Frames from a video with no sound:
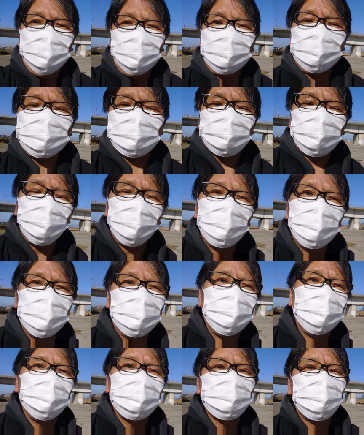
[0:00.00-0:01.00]
はい、今日
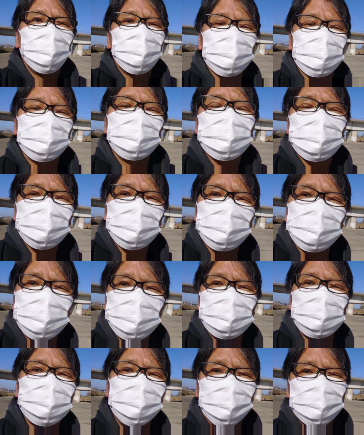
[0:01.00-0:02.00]
もね、
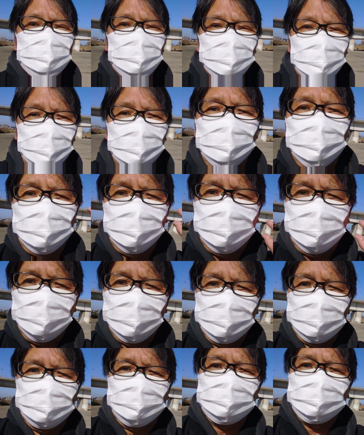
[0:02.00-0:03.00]
ウォーキングやって
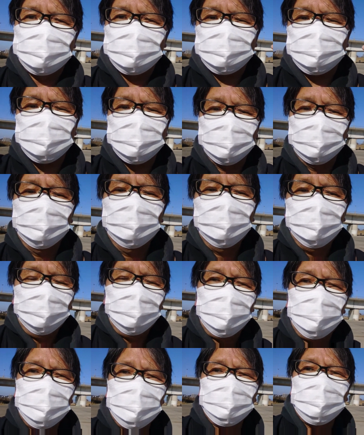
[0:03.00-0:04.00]
まーす。
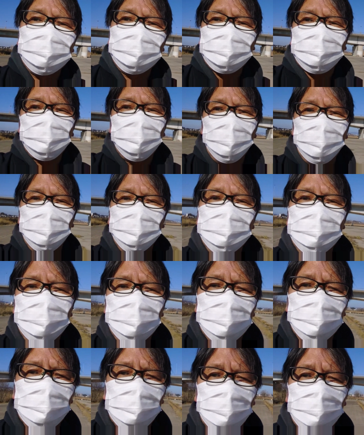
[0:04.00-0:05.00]
はい、えー、今日も
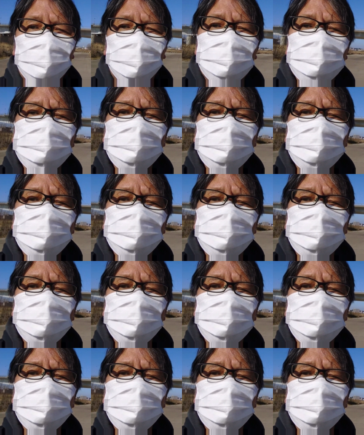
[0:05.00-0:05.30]
ね、ご